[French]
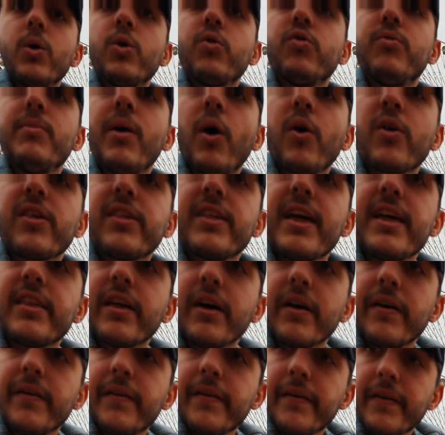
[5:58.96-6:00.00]
Je vous mets en
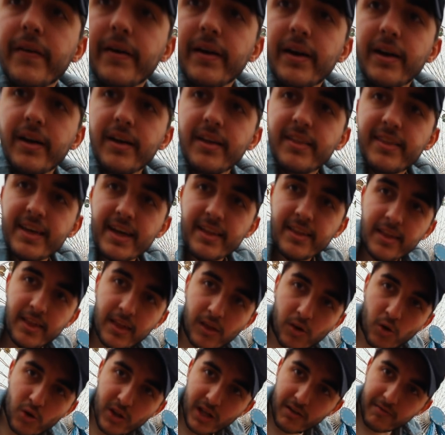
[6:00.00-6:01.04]
16. 16,
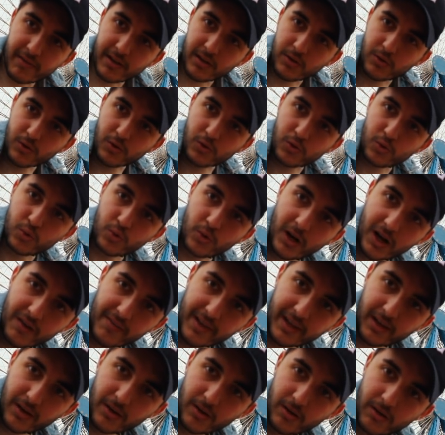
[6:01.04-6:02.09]
c'est ce que j'avais du coup
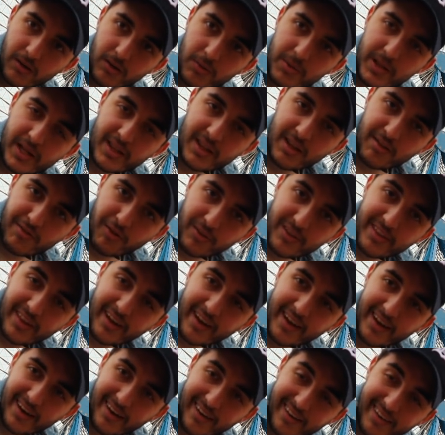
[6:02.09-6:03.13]
avec euh, l'objectif en
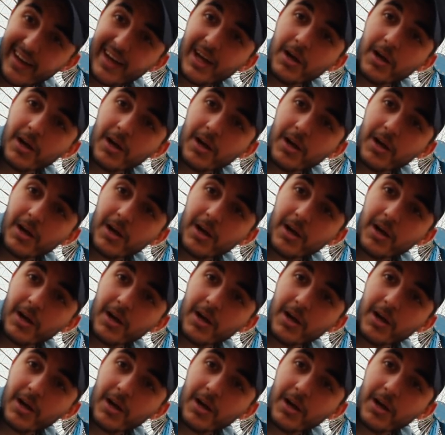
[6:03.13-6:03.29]
Israël.